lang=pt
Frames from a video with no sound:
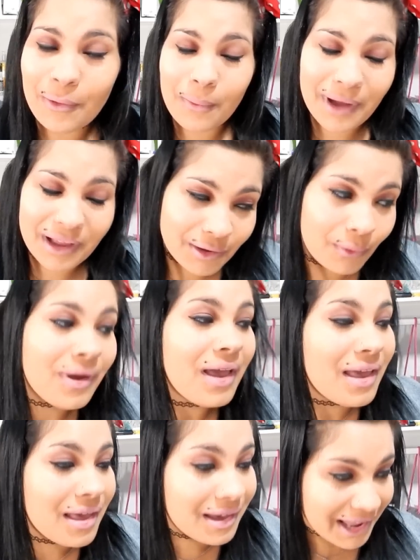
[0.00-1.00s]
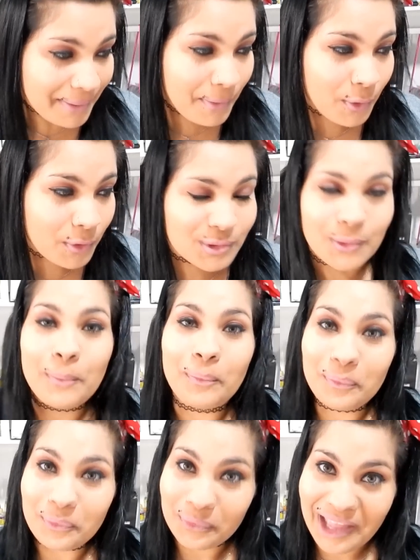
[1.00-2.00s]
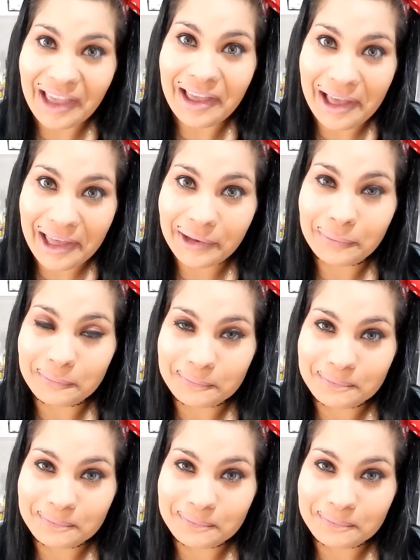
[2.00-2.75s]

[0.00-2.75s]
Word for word: com batom cremoso, né, Karen?